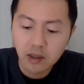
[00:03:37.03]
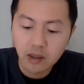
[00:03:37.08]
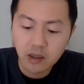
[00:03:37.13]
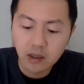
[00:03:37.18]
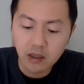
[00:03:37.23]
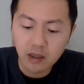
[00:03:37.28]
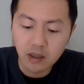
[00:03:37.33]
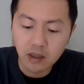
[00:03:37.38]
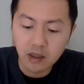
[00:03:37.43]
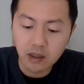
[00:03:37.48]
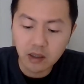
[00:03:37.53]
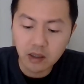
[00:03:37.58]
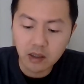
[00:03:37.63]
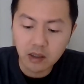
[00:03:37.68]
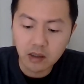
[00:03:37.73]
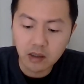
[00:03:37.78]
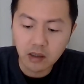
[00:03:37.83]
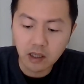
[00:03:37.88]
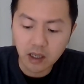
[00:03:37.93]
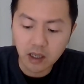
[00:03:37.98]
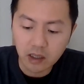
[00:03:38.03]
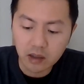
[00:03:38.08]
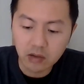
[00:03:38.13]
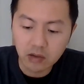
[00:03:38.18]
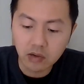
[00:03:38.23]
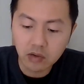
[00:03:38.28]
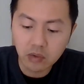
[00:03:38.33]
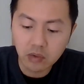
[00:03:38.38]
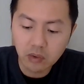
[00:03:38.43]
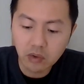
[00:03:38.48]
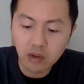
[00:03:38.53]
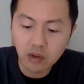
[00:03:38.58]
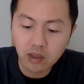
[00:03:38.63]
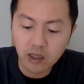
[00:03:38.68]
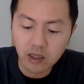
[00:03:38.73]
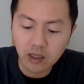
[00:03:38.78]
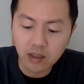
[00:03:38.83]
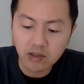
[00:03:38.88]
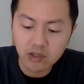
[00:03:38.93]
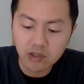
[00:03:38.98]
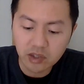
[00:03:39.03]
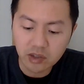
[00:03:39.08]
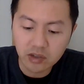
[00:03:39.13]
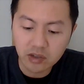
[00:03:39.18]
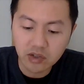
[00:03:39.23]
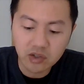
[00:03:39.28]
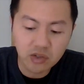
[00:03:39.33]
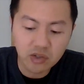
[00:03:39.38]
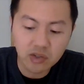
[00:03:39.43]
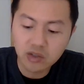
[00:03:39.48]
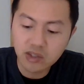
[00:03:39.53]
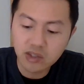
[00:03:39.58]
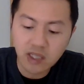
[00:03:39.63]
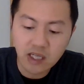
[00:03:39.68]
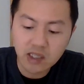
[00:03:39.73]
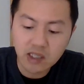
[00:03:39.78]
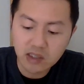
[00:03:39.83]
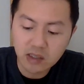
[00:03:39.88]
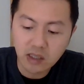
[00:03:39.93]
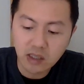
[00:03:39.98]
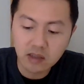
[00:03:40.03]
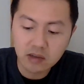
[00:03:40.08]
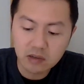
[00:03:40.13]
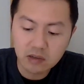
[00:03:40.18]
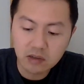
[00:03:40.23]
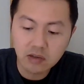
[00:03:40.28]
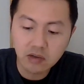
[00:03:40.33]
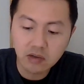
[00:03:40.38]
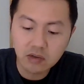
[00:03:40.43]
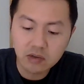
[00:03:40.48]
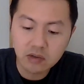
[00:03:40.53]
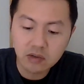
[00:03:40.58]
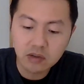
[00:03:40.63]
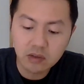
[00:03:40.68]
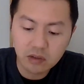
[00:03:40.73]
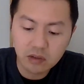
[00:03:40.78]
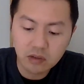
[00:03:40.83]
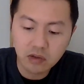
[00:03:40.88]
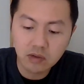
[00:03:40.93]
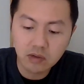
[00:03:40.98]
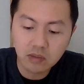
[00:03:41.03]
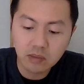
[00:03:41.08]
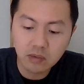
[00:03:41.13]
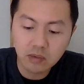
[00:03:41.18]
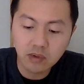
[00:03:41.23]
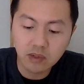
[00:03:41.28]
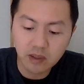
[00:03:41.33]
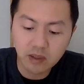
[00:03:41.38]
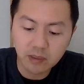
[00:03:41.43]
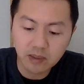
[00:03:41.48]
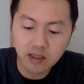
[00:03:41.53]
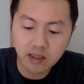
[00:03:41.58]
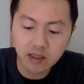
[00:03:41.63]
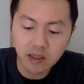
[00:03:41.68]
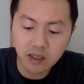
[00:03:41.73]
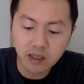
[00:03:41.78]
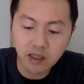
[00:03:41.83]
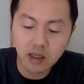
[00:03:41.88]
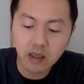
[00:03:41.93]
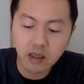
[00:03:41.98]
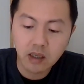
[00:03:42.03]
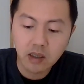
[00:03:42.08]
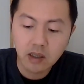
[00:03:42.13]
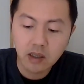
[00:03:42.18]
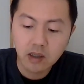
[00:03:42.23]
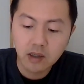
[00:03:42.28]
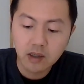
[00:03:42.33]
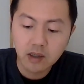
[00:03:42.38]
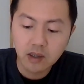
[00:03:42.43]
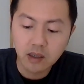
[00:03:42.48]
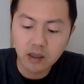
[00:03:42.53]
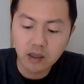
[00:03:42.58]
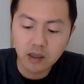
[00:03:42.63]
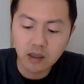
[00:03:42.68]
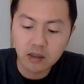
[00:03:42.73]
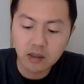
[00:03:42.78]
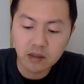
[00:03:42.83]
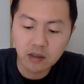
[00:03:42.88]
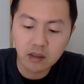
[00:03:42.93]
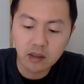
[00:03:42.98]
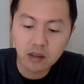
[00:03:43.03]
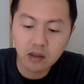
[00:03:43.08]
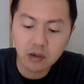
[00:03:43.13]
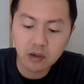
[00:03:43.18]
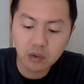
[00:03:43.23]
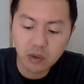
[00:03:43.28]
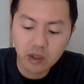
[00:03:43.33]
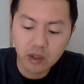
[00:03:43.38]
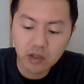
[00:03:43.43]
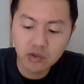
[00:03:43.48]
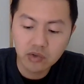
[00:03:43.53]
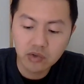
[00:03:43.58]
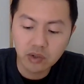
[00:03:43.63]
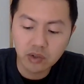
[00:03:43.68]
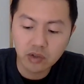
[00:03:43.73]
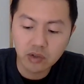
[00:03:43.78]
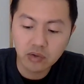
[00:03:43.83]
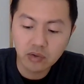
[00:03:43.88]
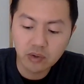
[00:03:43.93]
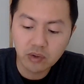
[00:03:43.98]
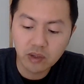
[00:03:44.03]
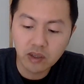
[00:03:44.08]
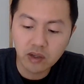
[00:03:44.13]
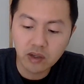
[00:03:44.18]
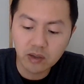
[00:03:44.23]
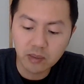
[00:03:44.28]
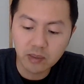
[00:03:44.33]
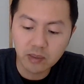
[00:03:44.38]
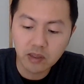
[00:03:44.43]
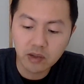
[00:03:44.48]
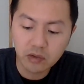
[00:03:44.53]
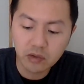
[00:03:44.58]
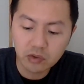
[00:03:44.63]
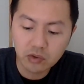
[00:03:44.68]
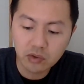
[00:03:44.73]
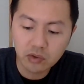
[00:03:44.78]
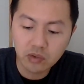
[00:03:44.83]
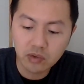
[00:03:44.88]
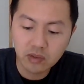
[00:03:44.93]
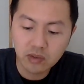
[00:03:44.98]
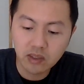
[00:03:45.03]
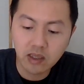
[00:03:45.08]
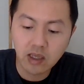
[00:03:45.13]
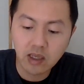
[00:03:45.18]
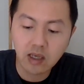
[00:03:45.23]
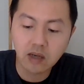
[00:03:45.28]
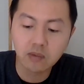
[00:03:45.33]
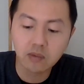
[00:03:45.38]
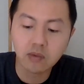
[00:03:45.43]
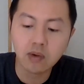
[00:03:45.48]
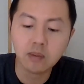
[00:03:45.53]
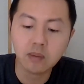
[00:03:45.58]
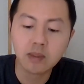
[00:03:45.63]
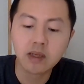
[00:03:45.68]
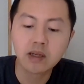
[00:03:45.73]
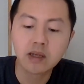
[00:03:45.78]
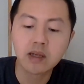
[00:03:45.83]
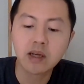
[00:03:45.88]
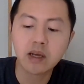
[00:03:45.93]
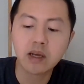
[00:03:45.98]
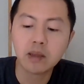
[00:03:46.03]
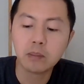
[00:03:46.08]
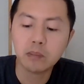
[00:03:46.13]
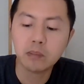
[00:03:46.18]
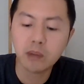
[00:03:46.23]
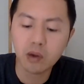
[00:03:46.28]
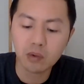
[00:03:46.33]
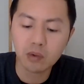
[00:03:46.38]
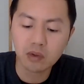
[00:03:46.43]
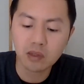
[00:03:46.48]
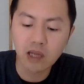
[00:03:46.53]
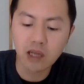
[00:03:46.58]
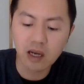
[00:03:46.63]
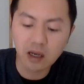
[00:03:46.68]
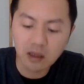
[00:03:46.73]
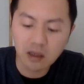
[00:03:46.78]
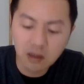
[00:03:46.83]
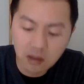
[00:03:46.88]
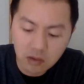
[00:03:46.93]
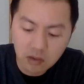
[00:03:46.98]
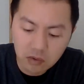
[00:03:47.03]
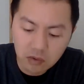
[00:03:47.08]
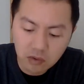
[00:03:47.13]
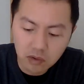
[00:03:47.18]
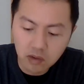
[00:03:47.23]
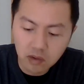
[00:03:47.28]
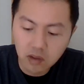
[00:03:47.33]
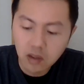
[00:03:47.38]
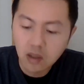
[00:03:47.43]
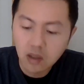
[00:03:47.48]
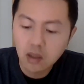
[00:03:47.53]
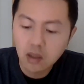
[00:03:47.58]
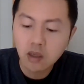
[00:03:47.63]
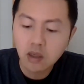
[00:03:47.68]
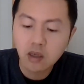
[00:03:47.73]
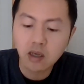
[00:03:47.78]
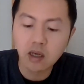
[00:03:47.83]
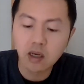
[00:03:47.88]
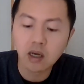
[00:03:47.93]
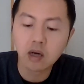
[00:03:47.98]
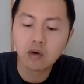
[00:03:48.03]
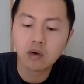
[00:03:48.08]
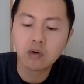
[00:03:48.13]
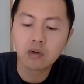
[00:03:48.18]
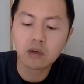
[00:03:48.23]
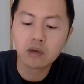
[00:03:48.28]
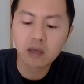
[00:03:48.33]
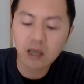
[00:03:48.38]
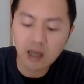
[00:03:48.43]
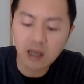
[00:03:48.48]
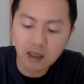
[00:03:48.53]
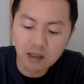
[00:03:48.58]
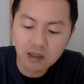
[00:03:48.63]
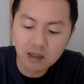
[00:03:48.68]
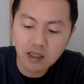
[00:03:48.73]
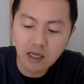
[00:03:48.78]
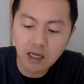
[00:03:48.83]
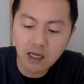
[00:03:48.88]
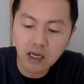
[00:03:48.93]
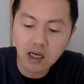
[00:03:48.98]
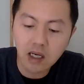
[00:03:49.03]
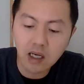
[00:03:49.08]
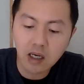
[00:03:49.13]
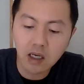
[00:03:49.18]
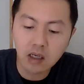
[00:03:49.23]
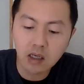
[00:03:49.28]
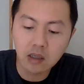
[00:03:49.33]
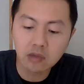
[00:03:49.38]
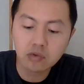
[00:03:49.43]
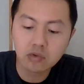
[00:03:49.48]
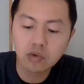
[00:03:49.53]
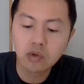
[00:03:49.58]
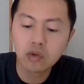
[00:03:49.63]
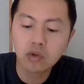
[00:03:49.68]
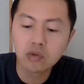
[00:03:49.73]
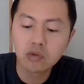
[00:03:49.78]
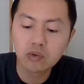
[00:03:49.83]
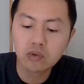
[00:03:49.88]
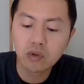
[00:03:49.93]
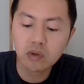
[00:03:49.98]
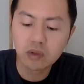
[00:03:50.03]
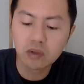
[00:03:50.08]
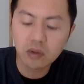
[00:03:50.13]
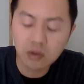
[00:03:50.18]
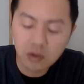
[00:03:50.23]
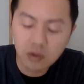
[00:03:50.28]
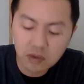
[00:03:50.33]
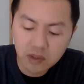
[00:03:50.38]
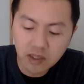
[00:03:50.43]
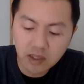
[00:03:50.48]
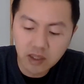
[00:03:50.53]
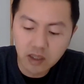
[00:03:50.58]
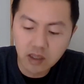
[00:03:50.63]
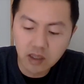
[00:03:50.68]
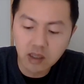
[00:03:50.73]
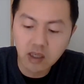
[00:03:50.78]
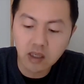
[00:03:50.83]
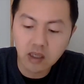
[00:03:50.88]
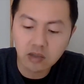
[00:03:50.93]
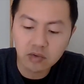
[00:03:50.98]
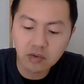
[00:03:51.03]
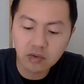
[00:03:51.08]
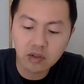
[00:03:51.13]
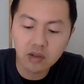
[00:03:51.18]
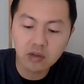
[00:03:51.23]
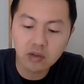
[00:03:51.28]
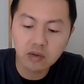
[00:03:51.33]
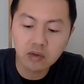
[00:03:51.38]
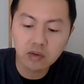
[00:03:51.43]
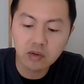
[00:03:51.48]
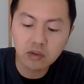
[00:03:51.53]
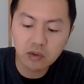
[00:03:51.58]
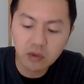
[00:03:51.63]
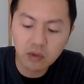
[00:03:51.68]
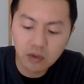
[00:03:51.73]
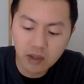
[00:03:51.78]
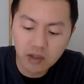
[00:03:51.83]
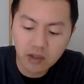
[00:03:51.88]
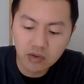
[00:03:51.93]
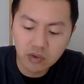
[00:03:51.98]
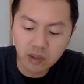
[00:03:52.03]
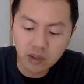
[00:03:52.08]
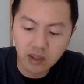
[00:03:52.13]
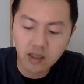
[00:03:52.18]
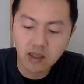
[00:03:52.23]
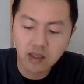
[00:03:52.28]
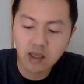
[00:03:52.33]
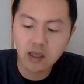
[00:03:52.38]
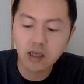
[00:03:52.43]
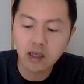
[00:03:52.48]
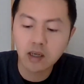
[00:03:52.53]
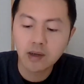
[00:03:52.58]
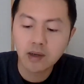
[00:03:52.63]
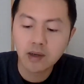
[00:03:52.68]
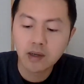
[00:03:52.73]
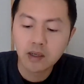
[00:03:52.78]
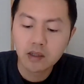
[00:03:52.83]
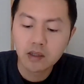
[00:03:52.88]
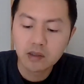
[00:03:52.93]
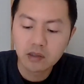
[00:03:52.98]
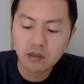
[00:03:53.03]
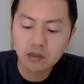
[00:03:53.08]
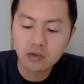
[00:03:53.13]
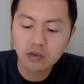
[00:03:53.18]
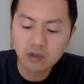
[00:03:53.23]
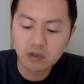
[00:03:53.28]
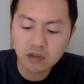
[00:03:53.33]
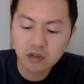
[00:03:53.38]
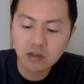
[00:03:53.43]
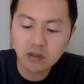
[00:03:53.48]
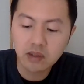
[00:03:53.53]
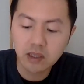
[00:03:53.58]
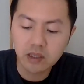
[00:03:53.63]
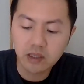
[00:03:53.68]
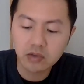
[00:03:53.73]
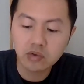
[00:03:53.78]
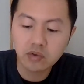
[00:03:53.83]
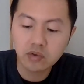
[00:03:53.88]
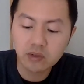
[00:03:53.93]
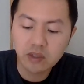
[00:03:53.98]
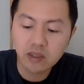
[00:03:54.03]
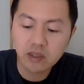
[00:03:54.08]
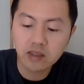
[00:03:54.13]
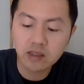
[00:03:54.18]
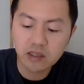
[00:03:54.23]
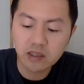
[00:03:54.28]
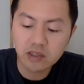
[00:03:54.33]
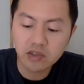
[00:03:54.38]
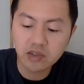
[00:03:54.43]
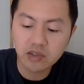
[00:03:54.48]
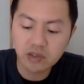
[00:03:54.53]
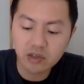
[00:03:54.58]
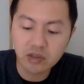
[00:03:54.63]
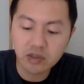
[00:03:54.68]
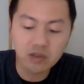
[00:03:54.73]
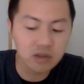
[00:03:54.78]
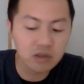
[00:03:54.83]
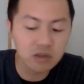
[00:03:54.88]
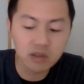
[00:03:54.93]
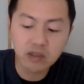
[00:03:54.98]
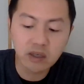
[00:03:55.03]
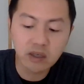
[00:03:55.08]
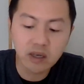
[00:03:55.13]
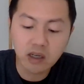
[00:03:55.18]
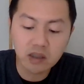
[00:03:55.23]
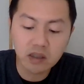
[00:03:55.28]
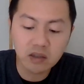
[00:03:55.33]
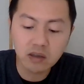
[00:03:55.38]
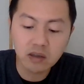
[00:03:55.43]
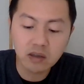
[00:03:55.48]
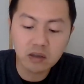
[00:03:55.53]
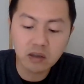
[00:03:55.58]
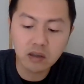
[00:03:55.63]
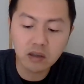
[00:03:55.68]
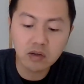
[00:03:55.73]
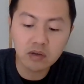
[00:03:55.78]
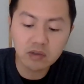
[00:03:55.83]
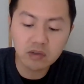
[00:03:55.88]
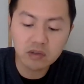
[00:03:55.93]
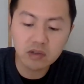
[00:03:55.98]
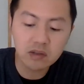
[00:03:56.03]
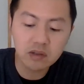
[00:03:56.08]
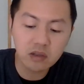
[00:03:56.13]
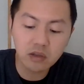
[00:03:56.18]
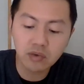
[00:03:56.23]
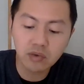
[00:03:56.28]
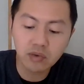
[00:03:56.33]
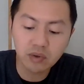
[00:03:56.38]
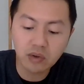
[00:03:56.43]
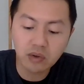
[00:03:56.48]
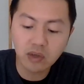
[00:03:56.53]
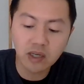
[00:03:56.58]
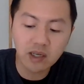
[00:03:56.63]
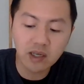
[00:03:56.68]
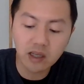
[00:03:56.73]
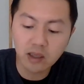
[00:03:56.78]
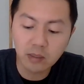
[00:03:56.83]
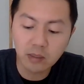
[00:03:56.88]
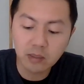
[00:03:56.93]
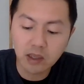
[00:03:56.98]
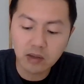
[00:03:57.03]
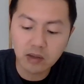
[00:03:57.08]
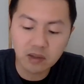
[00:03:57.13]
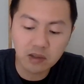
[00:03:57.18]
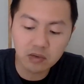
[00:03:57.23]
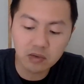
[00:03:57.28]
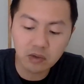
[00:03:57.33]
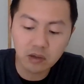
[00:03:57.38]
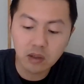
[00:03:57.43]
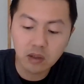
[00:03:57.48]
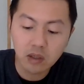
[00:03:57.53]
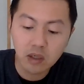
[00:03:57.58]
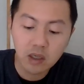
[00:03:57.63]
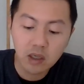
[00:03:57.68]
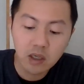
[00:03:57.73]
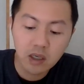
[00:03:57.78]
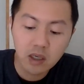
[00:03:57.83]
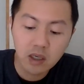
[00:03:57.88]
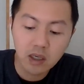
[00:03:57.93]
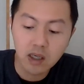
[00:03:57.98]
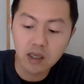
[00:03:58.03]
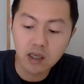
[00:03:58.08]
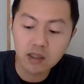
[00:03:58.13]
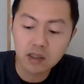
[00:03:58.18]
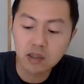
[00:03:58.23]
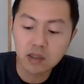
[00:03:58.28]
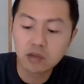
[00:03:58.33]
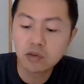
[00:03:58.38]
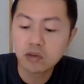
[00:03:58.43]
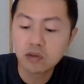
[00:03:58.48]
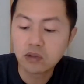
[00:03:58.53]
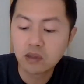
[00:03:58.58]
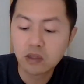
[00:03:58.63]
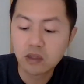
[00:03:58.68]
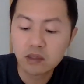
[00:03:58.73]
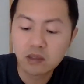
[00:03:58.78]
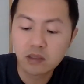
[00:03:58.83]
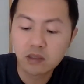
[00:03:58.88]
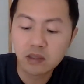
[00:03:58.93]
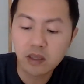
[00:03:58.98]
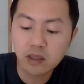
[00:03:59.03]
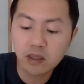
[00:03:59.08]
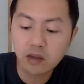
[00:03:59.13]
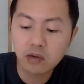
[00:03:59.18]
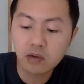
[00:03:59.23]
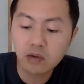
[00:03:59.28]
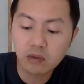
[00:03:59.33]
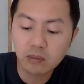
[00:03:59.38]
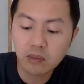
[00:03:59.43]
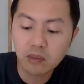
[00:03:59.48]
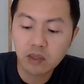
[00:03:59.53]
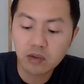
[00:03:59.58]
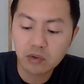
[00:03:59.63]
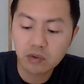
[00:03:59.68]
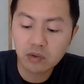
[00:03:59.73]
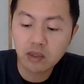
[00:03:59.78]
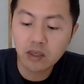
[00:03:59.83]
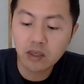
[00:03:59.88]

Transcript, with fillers: 呃，很多啊，几十家上市公司公布里面啊。呃，这个亏损的预告里面都出现啊，我们给某大客户啊，或者说恒大啊做做供应啊，所以就就亏损啊，这种字眼出现在几十家这个公司的预亏年报当中啊，其中呢今天就公报出